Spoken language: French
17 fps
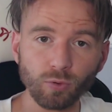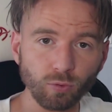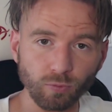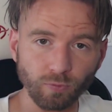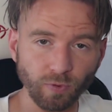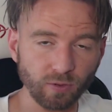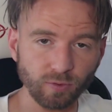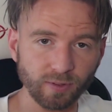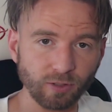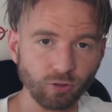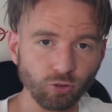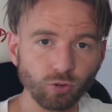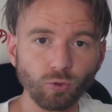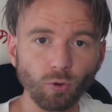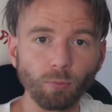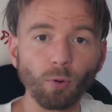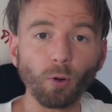De toute façon, c'est
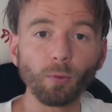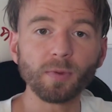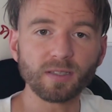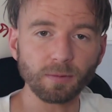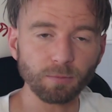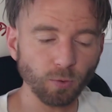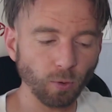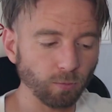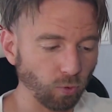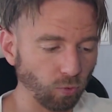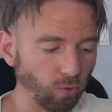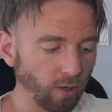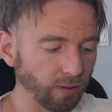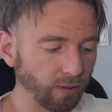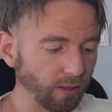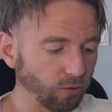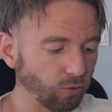jusqu'au 1er septembre. Donc voilà, il y a de